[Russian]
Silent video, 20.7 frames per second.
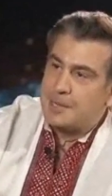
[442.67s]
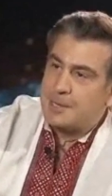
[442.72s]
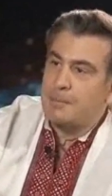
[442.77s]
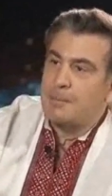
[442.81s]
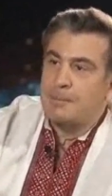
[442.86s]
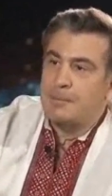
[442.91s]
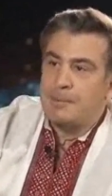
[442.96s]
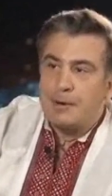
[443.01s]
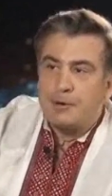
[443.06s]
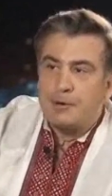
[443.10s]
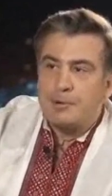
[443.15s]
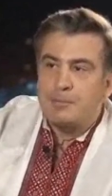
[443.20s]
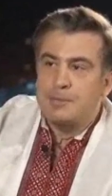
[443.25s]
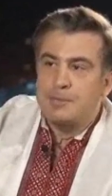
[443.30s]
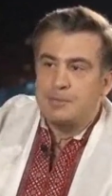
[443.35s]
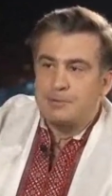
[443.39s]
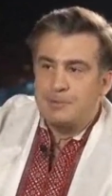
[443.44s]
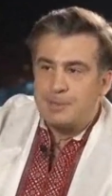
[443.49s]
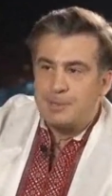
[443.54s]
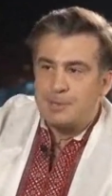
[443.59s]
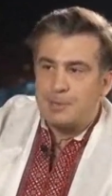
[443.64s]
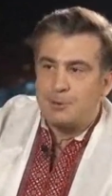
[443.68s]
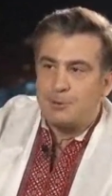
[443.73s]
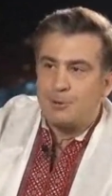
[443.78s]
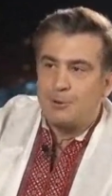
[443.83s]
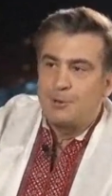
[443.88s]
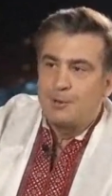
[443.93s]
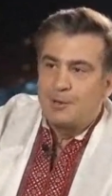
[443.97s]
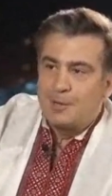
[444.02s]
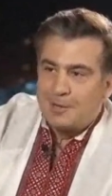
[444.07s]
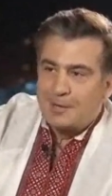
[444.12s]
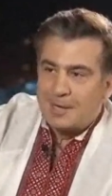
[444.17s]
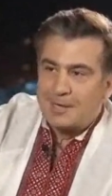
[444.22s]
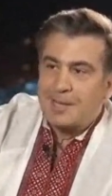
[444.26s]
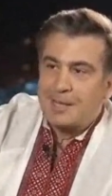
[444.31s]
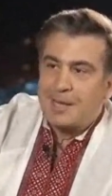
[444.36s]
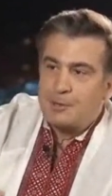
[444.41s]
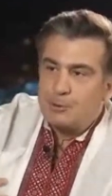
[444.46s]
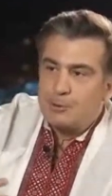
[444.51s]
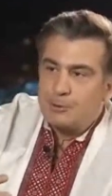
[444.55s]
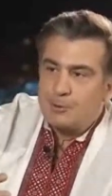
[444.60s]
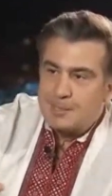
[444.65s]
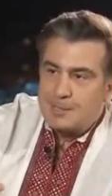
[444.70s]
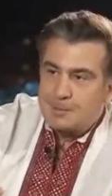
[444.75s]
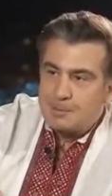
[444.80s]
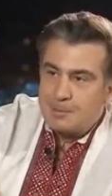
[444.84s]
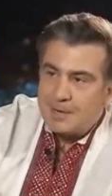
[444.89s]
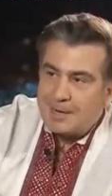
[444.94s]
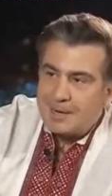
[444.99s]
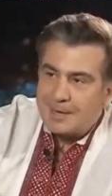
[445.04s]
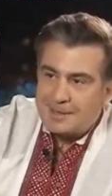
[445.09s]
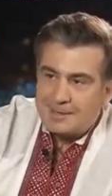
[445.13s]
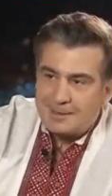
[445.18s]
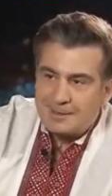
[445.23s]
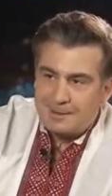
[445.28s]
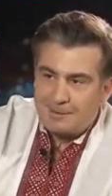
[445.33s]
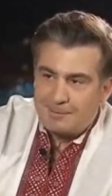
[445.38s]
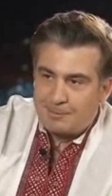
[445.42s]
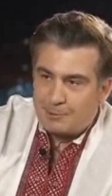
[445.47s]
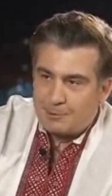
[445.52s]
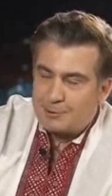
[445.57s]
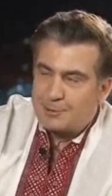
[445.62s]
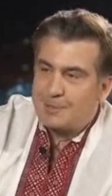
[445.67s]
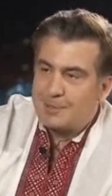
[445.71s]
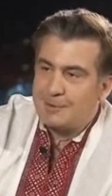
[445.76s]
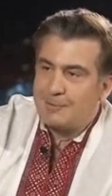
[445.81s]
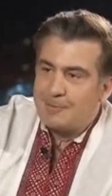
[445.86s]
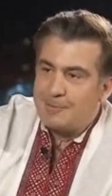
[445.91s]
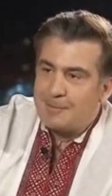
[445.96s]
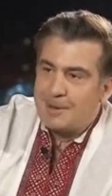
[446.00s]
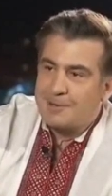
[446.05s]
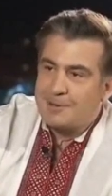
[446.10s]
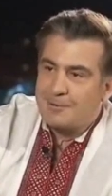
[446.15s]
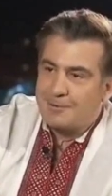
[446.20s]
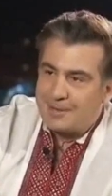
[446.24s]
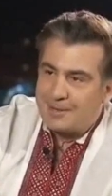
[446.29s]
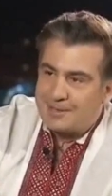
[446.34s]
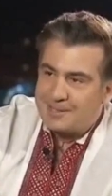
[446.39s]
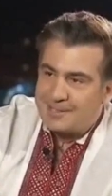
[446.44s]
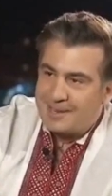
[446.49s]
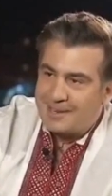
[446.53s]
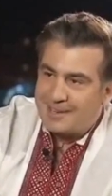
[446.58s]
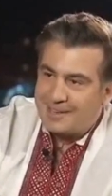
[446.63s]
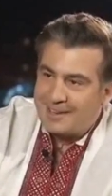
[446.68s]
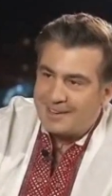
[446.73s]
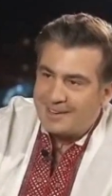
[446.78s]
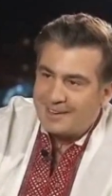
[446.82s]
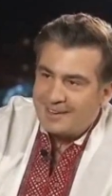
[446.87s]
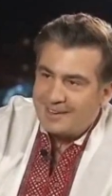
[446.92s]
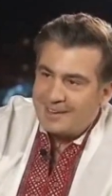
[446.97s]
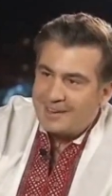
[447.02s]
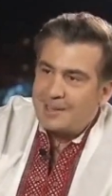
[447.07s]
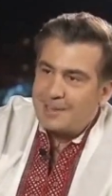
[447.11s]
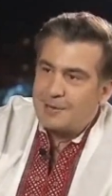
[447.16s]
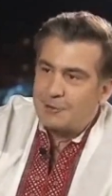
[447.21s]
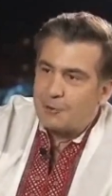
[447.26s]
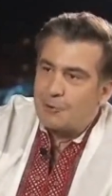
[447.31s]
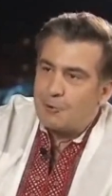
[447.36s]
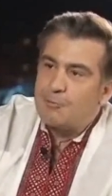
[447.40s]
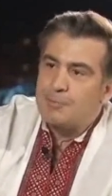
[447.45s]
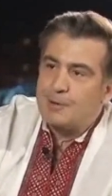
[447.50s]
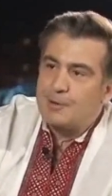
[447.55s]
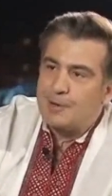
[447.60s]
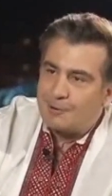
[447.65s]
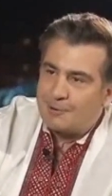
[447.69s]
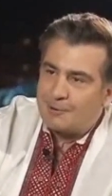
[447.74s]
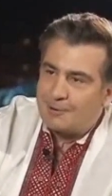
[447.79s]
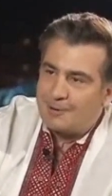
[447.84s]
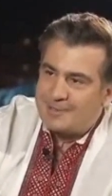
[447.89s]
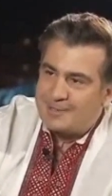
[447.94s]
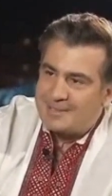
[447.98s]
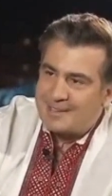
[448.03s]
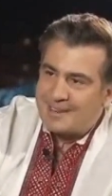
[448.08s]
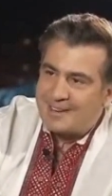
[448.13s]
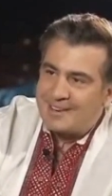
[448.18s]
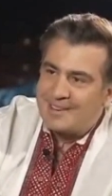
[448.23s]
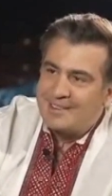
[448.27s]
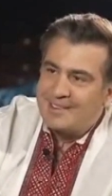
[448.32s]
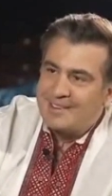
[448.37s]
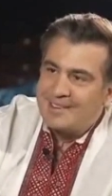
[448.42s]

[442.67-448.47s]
А мы им говорим, извините, но когда они у нас были, они просто выманивали деньги и кровь пили у людей.